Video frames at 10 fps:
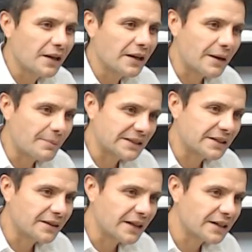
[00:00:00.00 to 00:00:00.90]

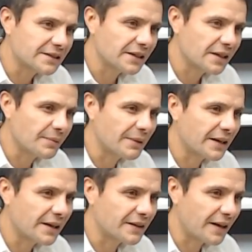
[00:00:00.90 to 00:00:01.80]
capacitarse de
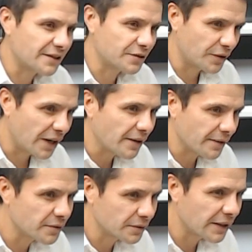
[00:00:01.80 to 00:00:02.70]
manera tradicional, ¿no?